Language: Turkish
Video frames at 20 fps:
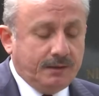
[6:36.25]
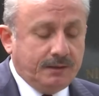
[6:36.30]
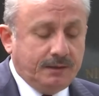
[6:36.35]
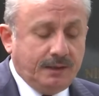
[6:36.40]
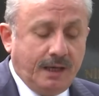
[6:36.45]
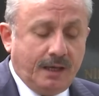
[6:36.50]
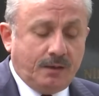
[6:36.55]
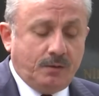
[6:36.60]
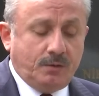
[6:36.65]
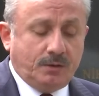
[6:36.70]

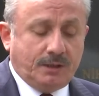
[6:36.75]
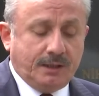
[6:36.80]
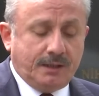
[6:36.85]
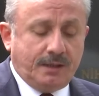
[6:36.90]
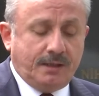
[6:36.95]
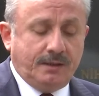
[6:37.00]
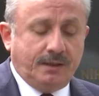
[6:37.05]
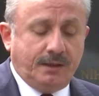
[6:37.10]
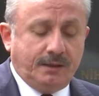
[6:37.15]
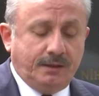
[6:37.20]
diğer
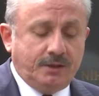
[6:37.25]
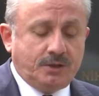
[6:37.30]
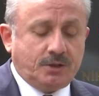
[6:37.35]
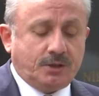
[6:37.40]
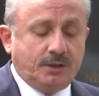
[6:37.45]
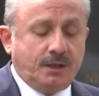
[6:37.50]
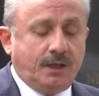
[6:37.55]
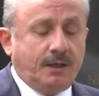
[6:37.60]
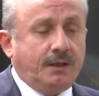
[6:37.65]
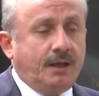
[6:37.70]
ülkelerle
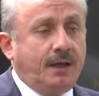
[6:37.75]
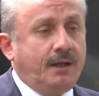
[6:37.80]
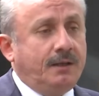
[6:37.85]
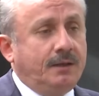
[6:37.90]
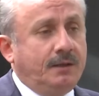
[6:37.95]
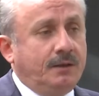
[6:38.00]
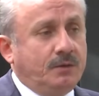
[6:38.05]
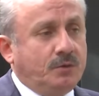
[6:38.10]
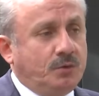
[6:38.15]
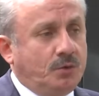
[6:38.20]
ilişkilerine
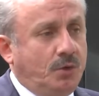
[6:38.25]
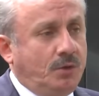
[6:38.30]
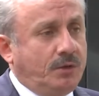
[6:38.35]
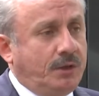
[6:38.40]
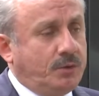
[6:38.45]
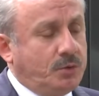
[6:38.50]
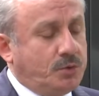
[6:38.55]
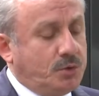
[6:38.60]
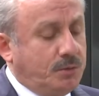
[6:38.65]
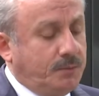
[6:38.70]

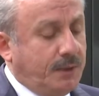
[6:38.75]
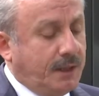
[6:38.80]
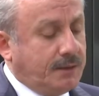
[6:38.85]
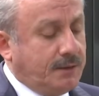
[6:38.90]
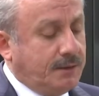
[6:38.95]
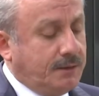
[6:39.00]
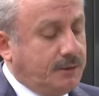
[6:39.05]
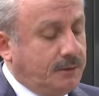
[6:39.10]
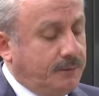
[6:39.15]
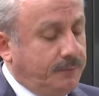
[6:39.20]
gölge
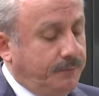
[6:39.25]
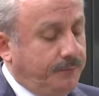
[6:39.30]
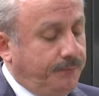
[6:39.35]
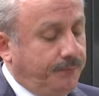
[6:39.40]
düşürmektedir.